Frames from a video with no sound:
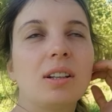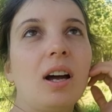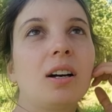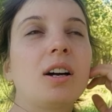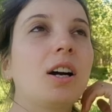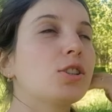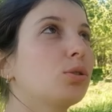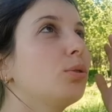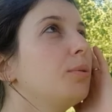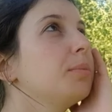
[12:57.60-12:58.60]
А, а
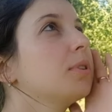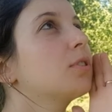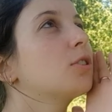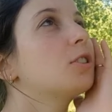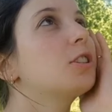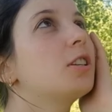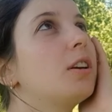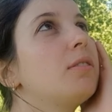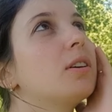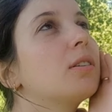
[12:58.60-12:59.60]
что именно за
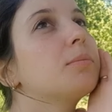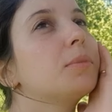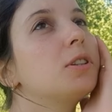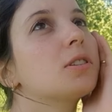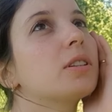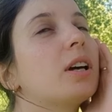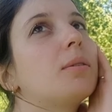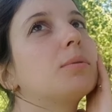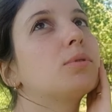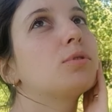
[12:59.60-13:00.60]
деревья, мы не знаем.
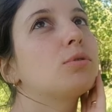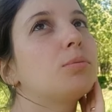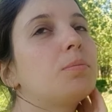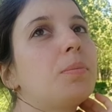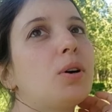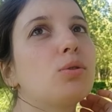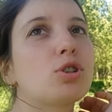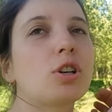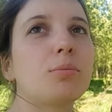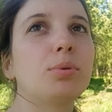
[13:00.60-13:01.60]
То есть
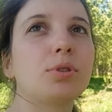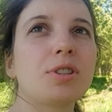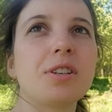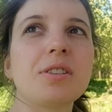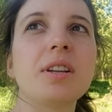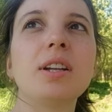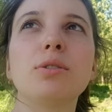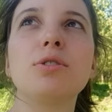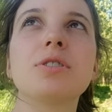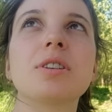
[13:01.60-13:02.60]
похоже как будто сосна, но
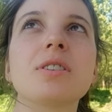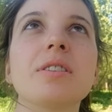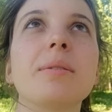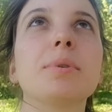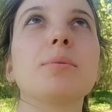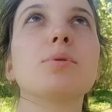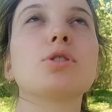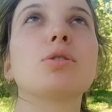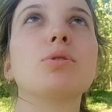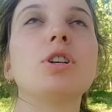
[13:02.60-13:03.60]
не сосна, потому
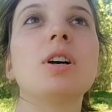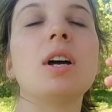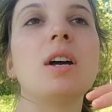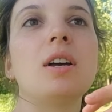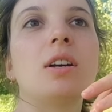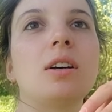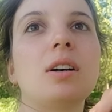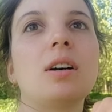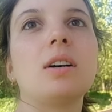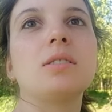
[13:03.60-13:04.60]
что у них
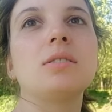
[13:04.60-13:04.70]
э,